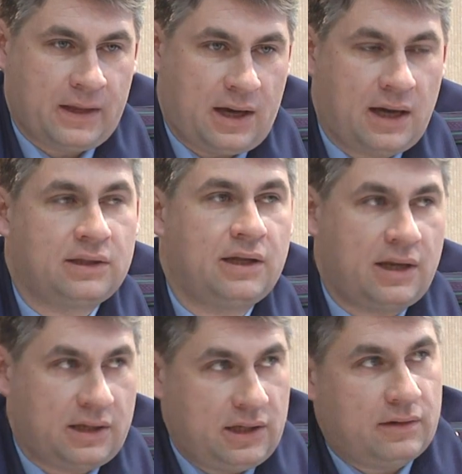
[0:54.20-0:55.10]
акты
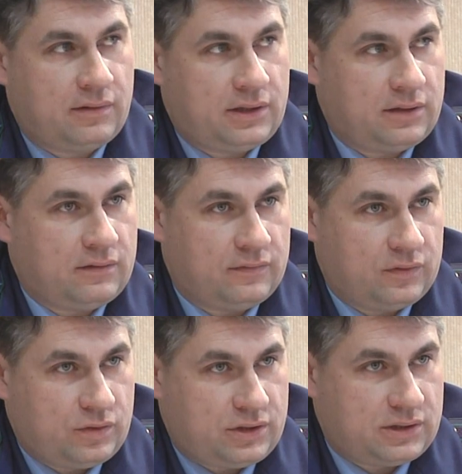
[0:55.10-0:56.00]
реагирования
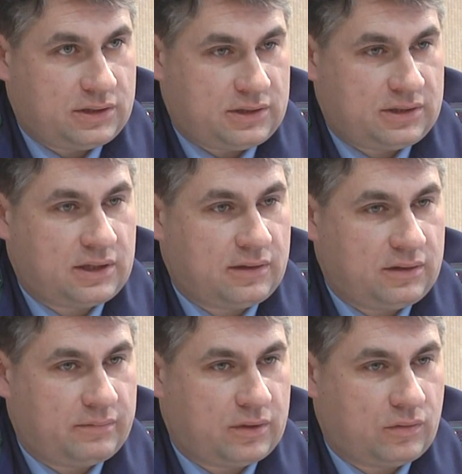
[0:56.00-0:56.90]
вносятся со
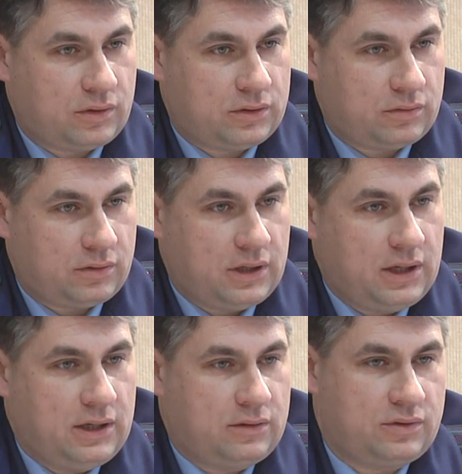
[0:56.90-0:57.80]
стороны прокуратуры.
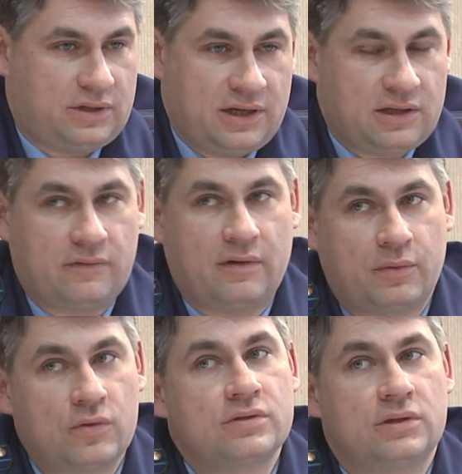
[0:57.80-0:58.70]
То есть этот
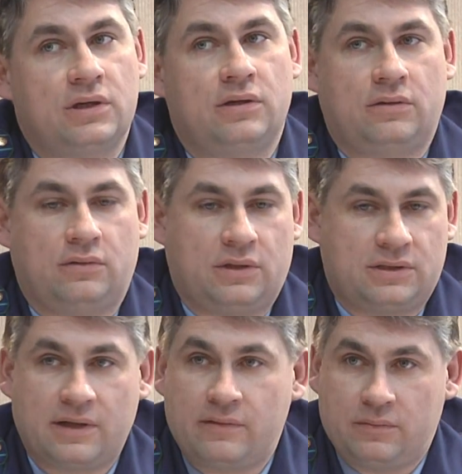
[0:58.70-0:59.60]
вопрос не
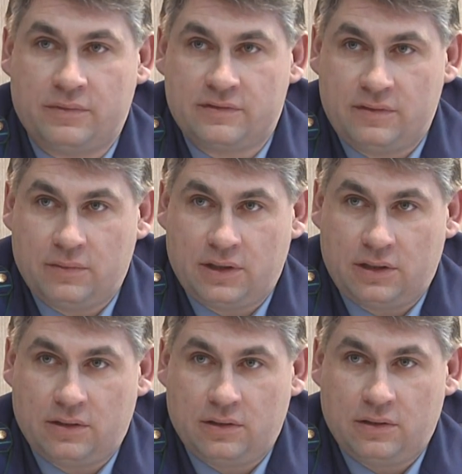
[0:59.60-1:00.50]
оставлен без
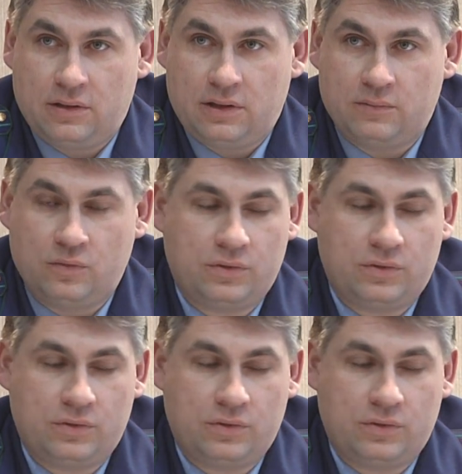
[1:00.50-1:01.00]
внимания. Ему